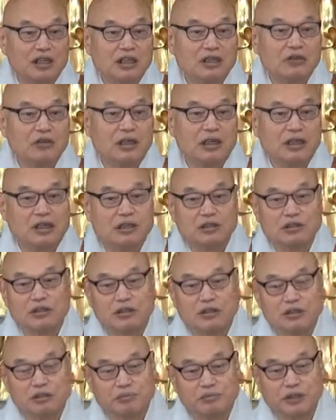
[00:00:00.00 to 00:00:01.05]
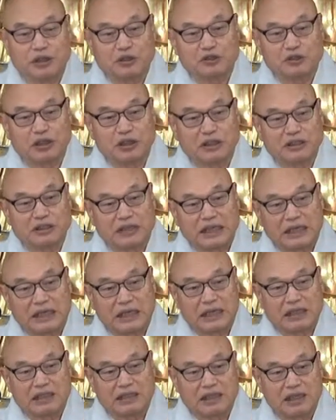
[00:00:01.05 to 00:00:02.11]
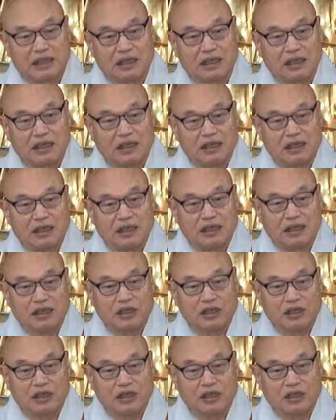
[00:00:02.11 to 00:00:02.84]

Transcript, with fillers: 인과 평소에는 잘 알다가